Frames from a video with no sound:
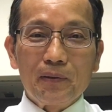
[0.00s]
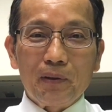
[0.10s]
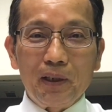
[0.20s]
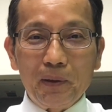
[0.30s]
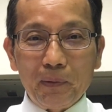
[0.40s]

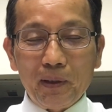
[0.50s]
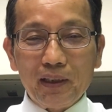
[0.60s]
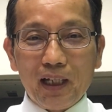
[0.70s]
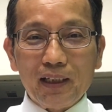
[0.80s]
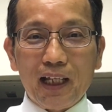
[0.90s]
做儿
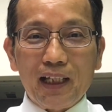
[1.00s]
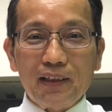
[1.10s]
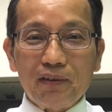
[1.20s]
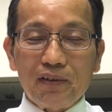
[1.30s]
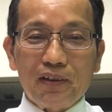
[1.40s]
女当然
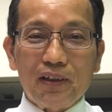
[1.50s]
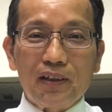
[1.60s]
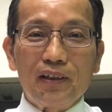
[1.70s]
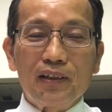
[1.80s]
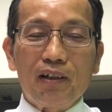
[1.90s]
就
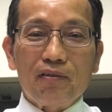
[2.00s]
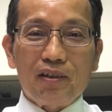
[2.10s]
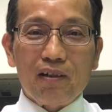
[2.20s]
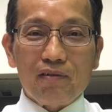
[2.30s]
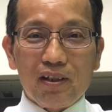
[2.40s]
是要
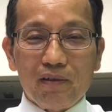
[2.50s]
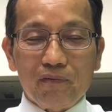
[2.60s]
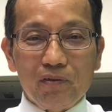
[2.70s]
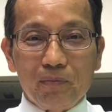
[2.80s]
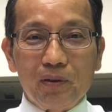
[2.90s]
孝敬
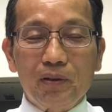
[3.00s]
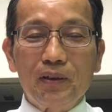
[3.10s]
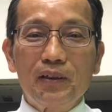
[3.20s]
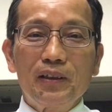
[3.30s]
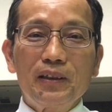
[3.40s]
父母，
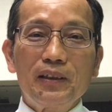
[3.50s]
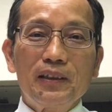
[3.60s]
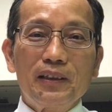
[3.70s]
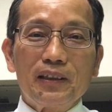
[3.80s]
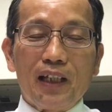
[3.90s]

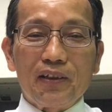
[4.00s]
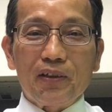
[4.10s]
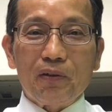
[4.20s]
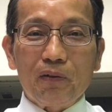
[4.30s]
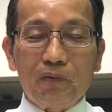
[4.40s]
但是
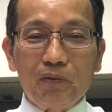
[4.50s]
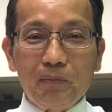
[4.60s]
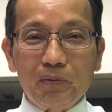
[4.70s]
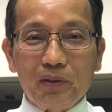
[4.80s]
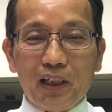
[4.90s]
做父
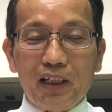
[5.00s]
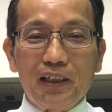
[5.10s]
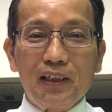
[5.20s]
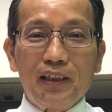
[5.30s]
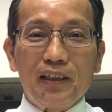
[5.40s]
母的。
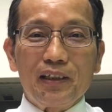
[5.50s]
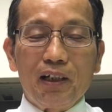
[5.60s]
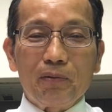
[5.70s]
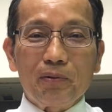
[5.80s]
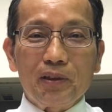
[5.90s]

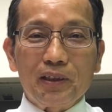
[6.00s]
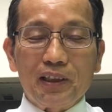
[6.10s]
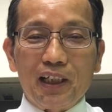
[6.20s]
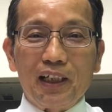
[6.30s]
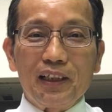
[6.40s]
要如何
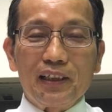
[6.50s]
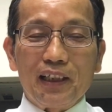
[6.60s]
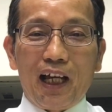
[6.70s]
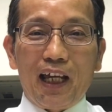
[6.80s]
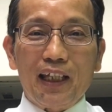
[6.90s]
的
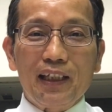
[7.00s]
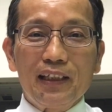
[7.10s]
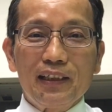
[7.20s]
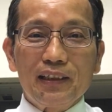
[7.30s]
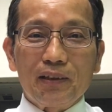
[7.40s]
来
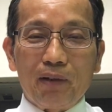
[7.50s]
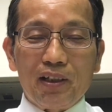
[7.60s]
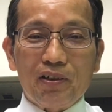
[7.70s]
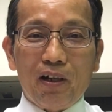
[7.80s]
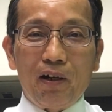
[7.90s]

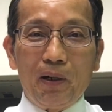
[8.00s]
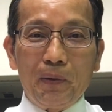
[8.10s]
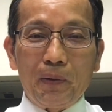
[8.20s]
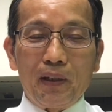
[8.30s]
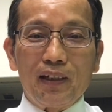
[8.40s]
管教儿
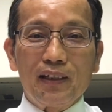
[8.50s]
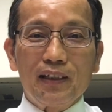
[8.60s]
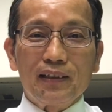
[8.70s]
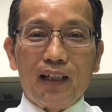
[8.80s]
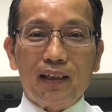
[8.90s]
女，
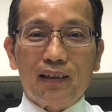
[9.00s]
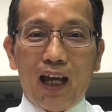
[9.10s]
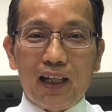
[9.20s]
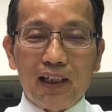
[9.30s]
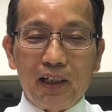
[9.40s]
来
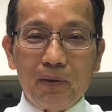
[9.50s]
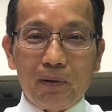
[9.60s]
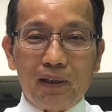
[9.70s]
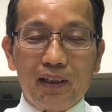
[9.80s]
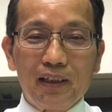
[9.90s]
带领儿
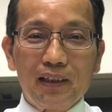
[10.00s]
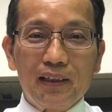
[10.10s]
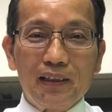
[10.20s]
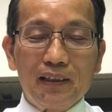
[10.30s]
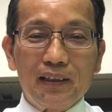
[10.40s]
女，
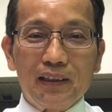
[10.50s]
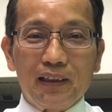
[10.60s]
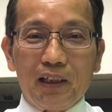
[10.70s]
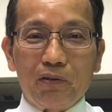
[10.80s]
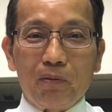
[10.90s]

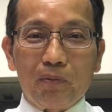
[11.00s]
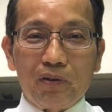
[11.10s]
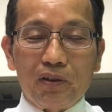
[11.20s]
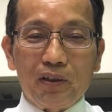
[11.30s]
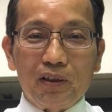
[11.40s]
那就不
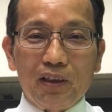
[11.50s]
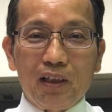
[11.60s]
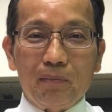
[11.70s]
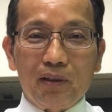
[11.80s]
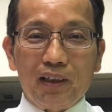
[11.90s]
是
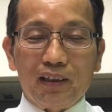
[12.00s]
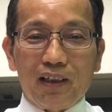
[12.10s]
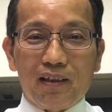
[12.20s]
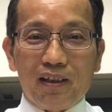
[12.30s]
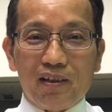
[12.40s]
那么样
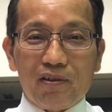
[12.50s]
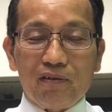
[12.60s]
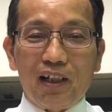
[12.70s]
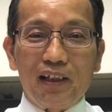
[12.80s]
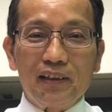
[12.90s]
的轻
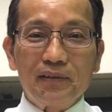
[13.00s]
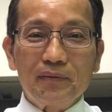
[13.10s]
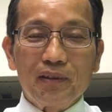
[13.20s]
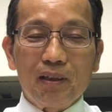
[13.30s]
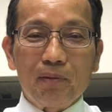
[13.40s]
松了，
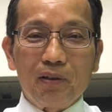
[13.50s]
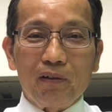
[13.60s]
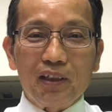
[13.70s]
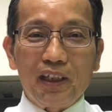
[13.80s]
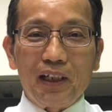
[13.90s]
那么
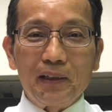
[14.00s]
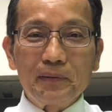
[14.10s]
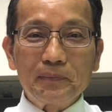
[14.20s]
容易了。